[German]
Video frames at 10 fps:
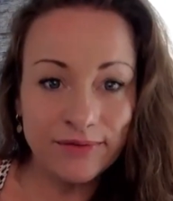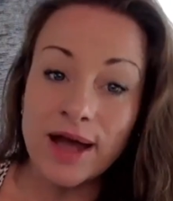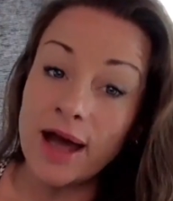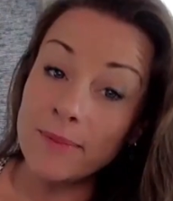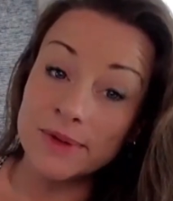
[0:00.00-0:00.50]

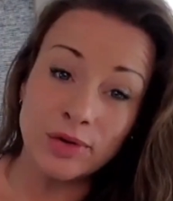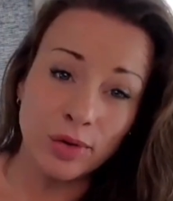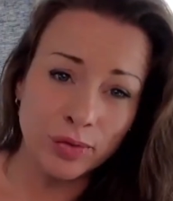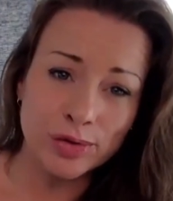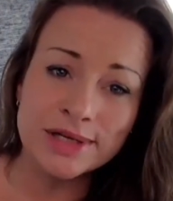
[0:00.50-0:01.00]
Wir haben den
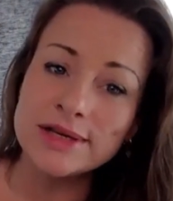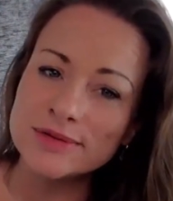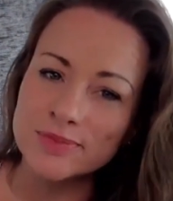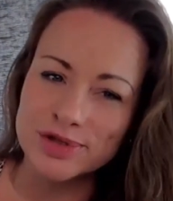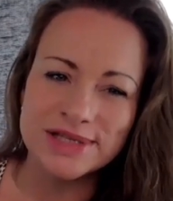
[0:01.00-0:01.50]

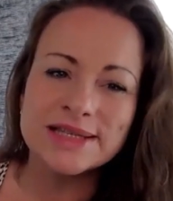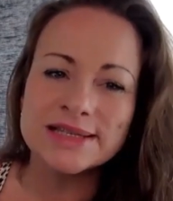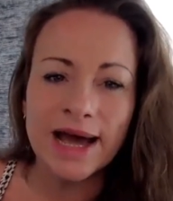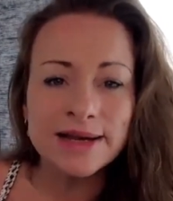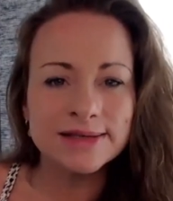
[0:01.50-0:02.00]
Okkultismus, das
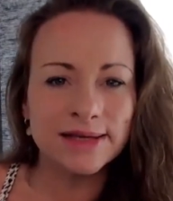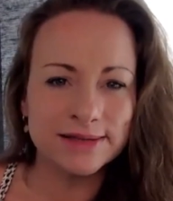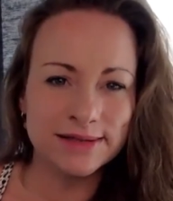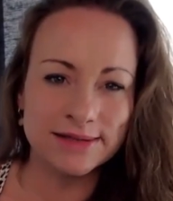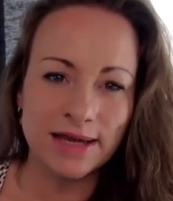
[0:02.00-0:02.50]
ist alles
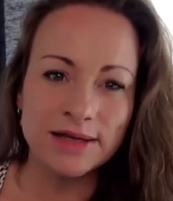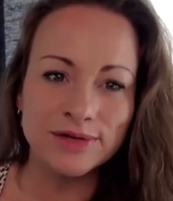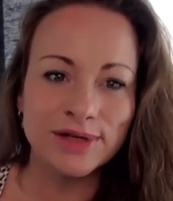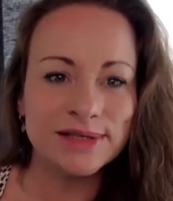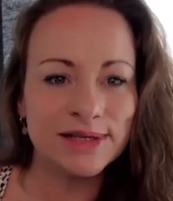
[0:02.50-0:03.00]

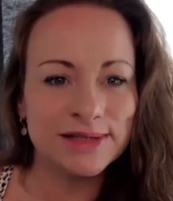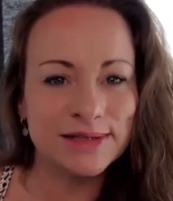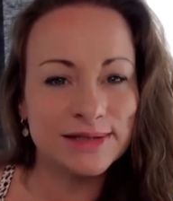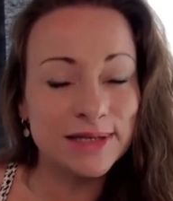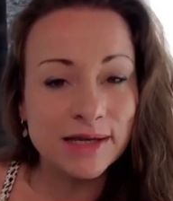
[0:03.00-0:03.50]
existent und es
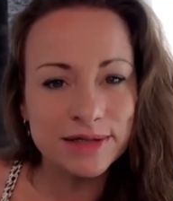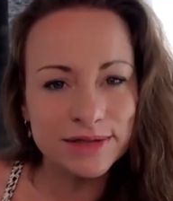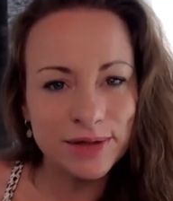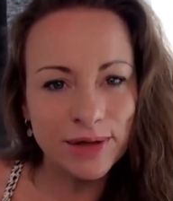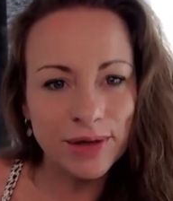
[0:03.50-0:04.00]

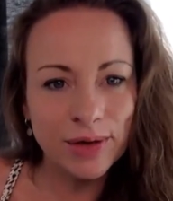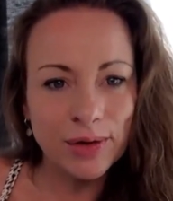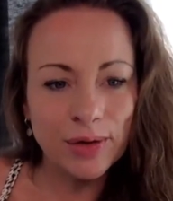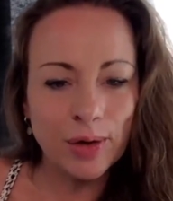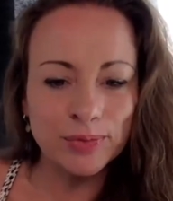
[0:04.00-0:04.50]
existiert
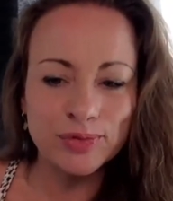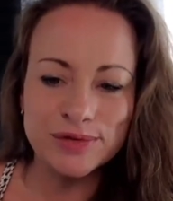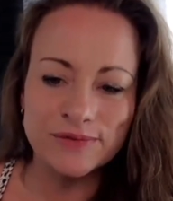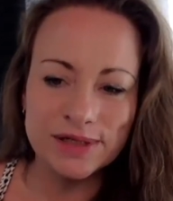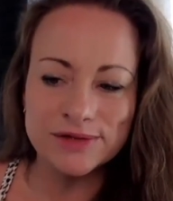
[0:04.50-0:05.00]
ob du
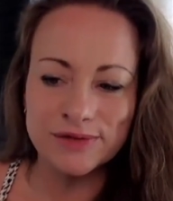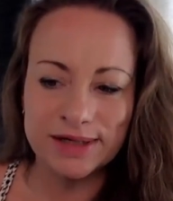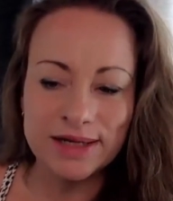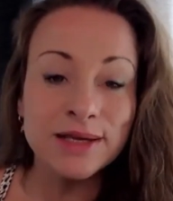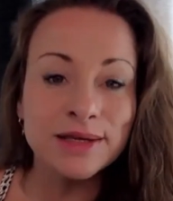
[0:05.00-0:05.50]
es willst
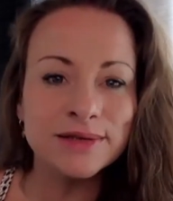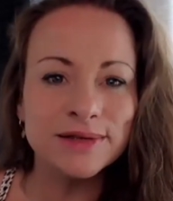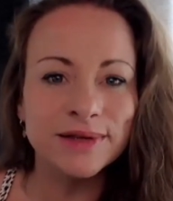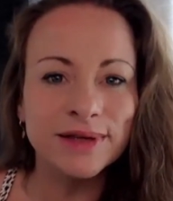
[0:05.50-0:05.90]
oder nicht.